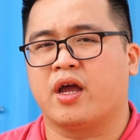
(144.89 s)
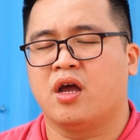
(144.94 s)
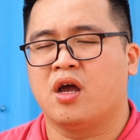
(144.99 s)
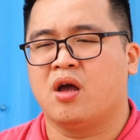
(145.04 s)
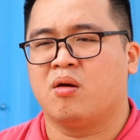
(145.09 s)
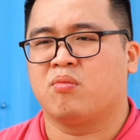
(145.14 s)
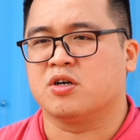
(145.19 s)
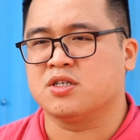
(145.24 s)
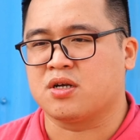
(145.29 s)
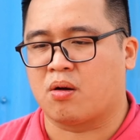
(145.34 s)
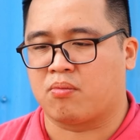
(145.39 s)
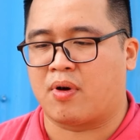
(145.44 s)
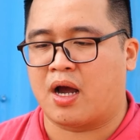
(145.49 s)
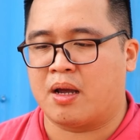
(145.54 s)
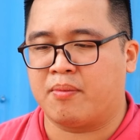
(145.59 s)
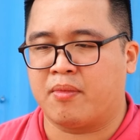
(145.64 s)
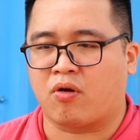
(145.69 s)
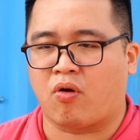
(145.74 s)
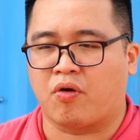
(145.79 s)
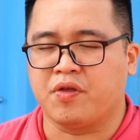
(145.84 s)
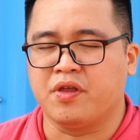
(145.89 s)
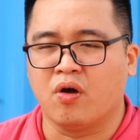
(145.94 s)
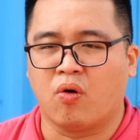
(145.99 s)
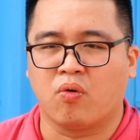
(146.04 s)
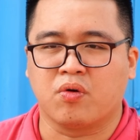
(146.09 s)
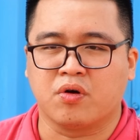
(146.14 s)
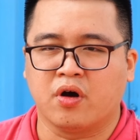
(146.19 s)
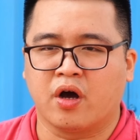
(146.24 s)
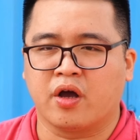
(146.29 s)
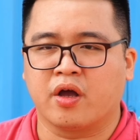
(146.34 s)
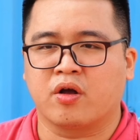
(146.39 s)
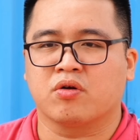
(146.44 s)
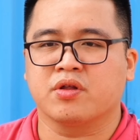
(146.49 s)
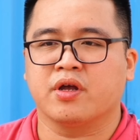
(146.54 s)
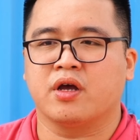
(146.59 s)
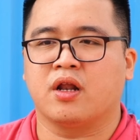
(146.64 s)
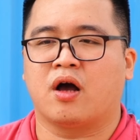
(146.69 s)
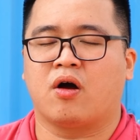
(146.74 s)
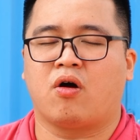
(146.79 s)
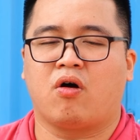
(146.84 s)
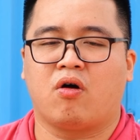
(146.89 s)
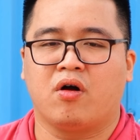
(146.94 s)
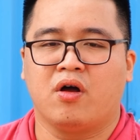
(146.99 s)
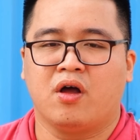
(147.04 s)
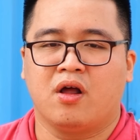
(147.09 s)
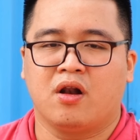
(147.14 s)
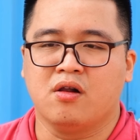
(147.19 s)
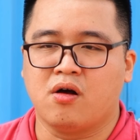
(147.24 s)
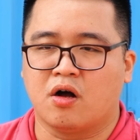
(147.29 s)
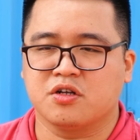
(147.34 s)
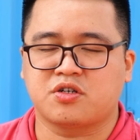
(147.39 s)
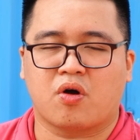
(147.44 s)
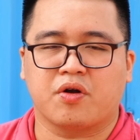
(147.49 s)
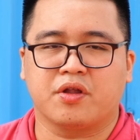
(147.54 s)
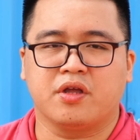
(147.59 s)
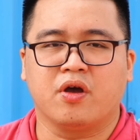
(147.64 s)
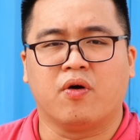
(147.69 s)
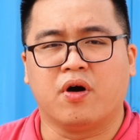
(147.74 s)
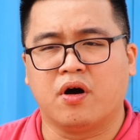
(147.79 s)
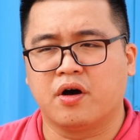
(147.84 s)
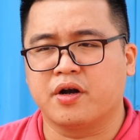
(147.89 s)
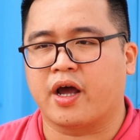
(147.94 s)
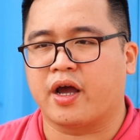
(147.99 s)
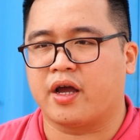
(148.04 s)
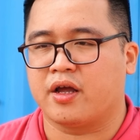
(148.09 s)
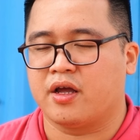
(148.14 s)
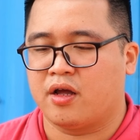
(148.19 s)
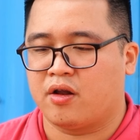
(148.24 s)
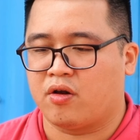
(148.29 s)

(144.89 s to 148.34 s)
một cái dòng máy mà có nhiều người có thể là họ lựa chọn nhiều hơn này,